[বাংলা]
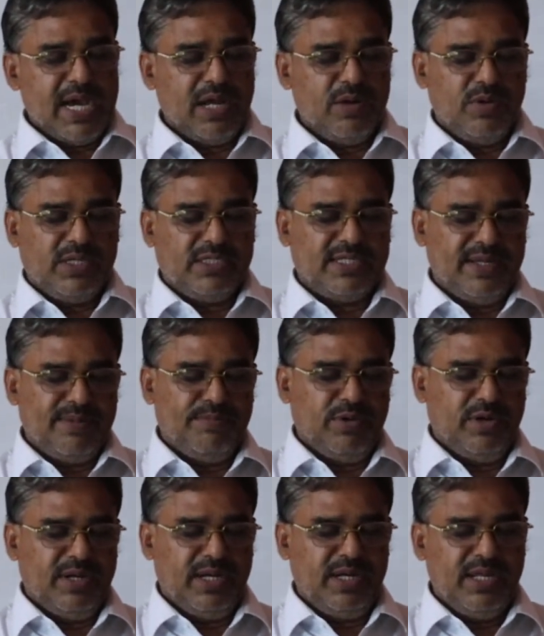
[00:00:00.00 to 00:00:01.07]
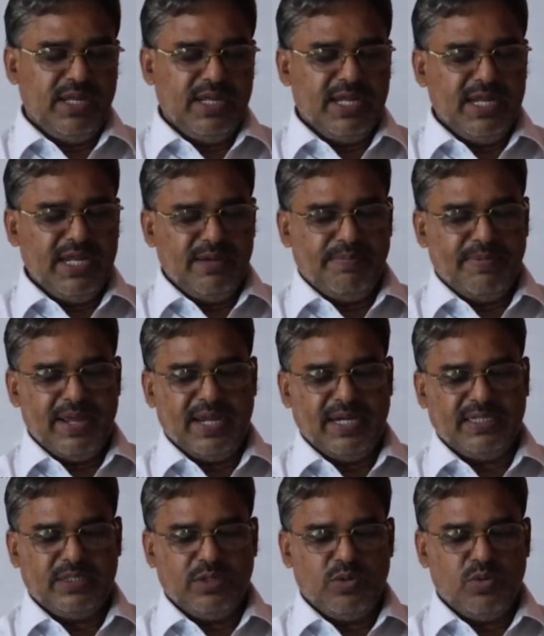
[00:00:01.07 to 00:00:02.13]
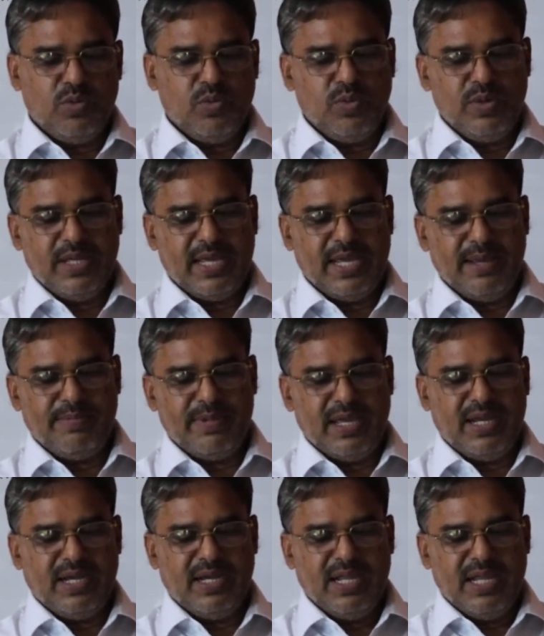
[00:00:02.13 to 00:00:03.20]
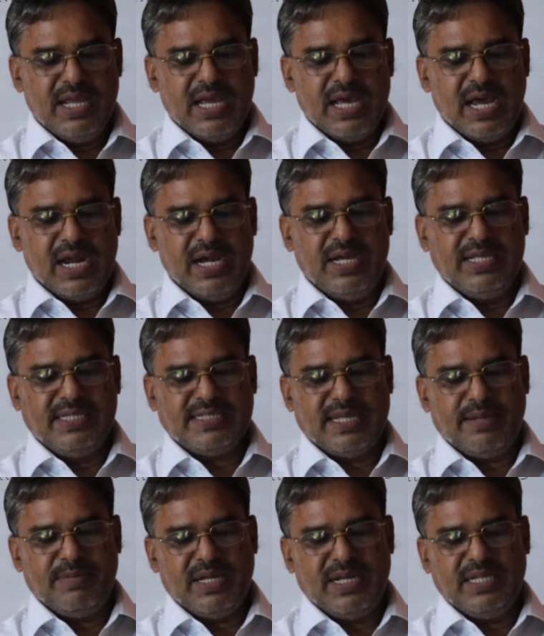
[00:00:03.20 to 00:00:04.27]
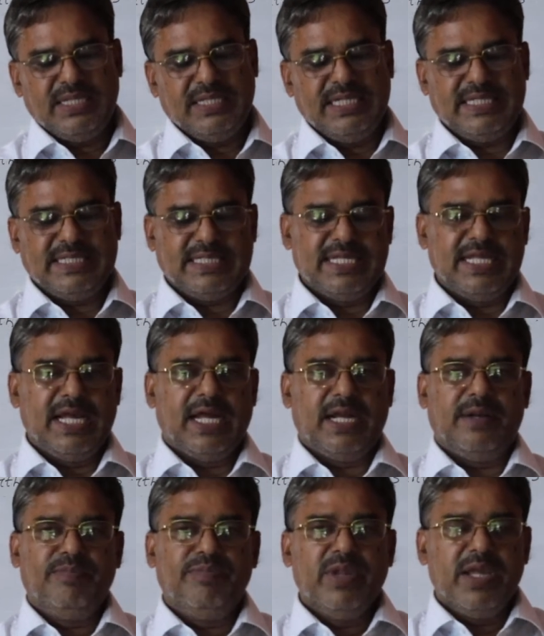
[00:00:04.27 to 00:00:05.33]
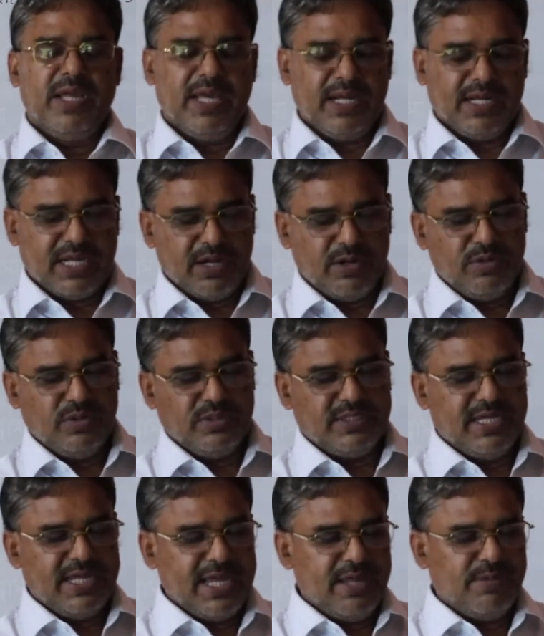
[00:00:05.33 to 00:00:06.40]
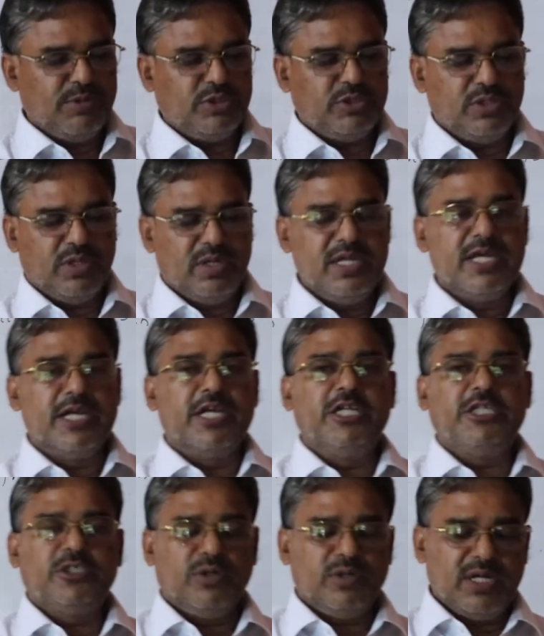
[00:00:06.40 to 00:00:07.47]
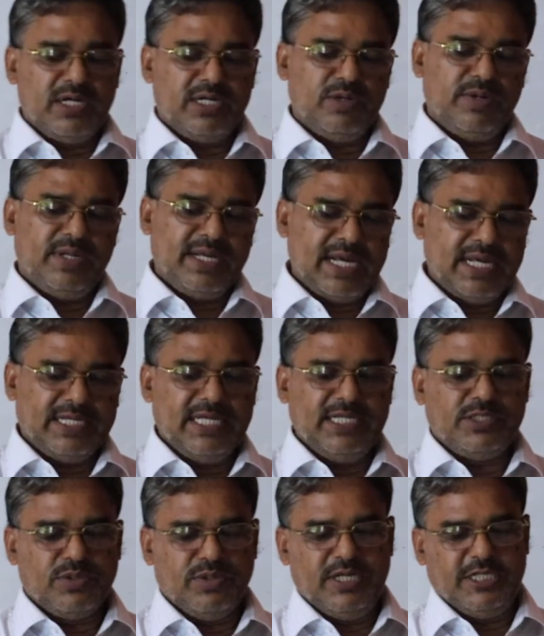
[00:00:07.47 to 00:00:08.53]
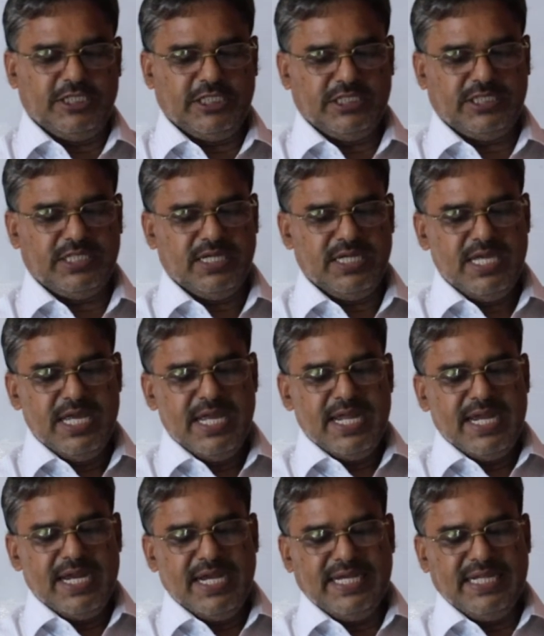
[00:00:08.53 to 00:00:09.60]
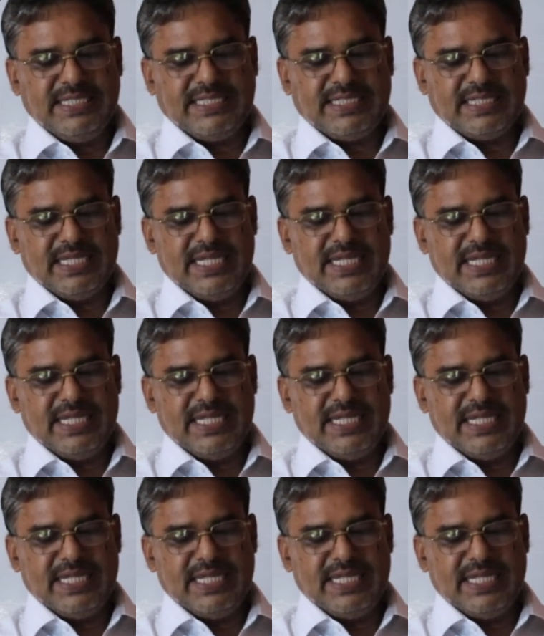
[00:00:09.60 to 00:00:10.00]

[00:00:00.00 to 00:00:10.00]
আনোয়ার সাহেব বললেন ইনফ্যাক্ট উই হ্যাভ অ্যান আর্লি সামার দিস ইয়ার এর কারণ হচ্ছে এই বছর গ্রীষ্মকালটা অনেক আগেই চলে এসেছে ইট ইজ